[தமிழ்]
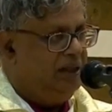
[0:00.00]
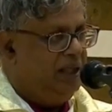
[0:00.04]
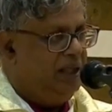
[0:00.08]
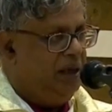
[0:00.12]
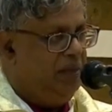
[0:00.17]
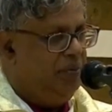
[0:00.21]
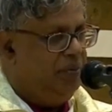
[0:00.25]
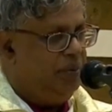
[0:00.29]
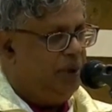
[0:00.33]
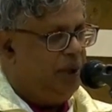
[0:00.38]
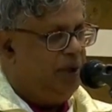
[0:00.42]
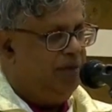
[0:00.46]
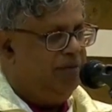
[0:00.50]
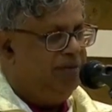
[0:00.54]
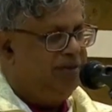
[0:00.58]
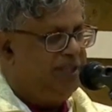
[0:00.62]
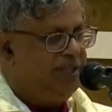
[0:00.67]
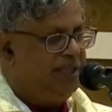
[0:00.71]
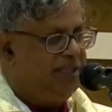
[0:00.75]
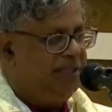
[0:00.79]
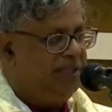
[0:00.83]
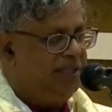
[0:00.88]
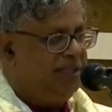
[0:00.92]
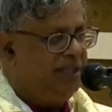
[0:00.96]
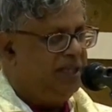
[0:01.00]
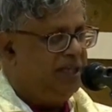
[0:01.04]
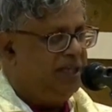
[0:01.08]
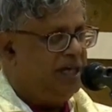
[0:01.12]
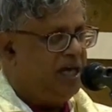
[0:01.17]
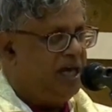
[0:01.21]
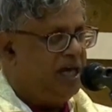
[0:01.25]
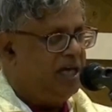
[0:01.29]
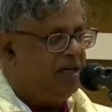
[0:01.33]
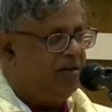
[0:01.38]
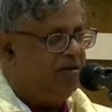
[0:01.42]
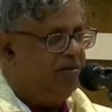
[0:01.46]
திருப்பொழிவு
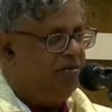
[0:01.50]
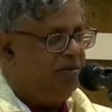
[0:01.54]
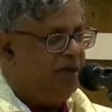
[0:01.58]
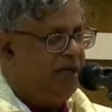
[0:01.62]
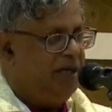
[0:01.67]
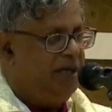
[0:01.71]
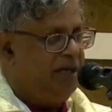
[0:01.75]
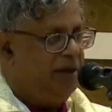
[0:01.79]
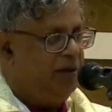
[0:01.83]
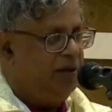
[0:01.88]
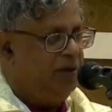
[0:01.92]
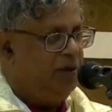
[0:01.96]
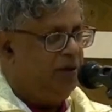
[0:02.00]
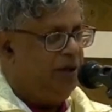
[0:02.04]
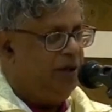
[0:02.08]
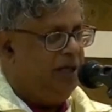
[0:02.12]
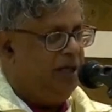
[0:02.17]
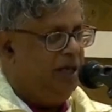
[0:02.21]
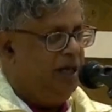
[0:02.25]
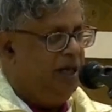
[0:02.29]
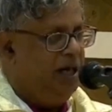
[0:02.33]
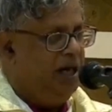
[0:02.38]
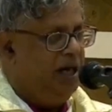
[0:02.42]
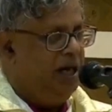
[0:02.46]
செய்ததற்காகவும் நன்றி கூறி